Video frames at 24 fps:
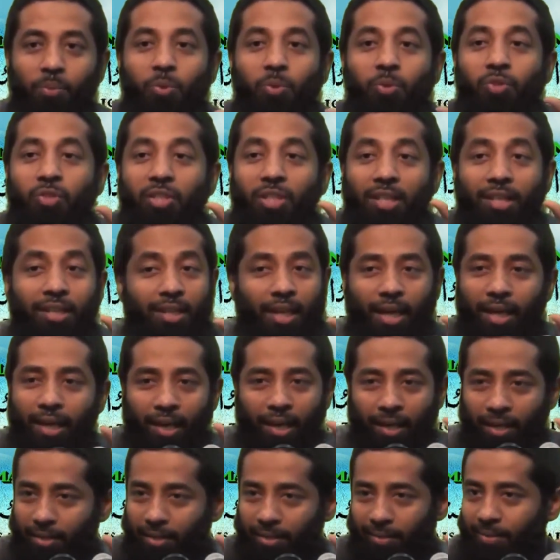முஸ்லீம்களே
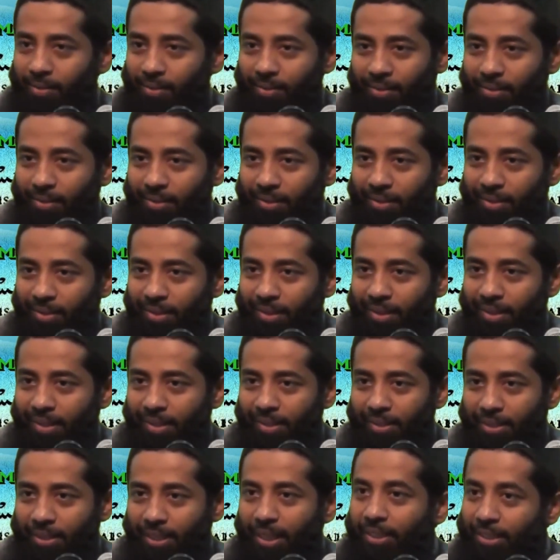அல்ல
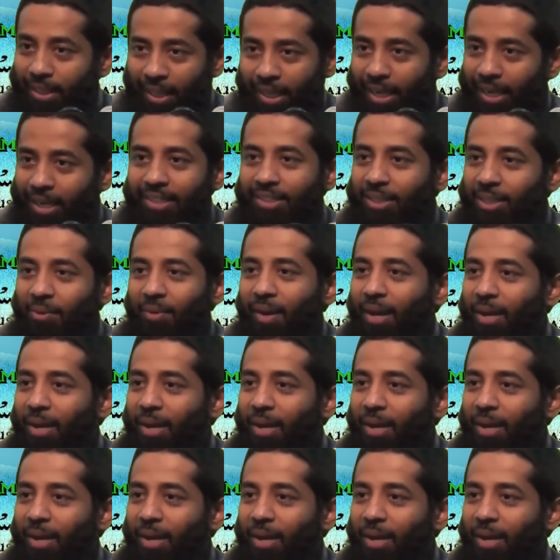சைத்தான் அளித்த